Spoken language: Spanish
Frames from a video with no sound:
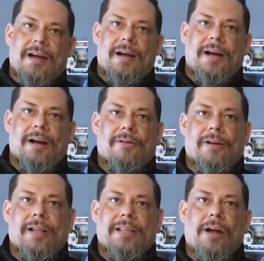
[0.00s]

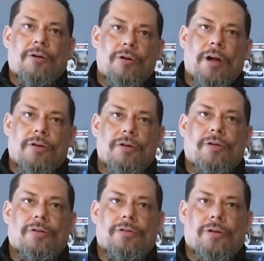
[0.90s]
Ahora está codo a
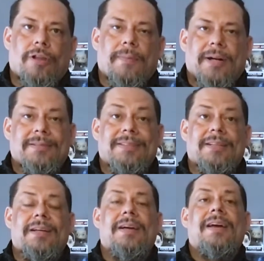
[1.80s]
codo con todo lo demás.
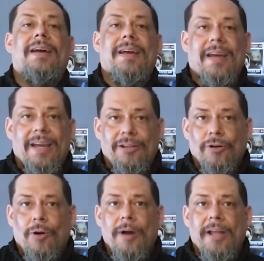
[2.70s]
Y
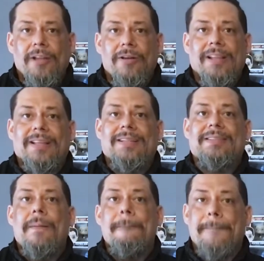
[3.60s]
tú como escritor
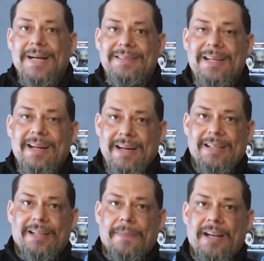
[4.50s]
estás más cerca de
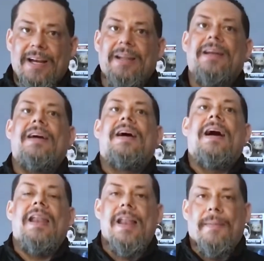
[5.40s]
terminar
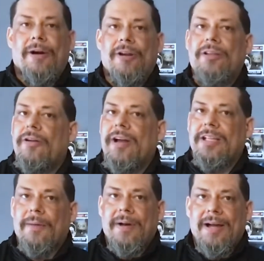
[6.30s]
la mejor historia que
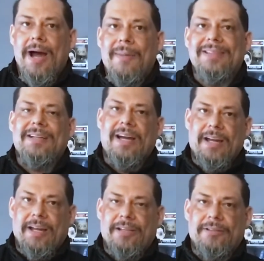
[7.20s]
jamás has
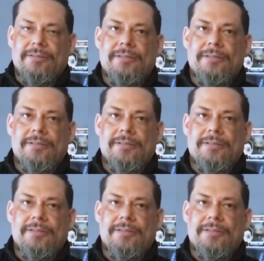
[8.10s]
escrito.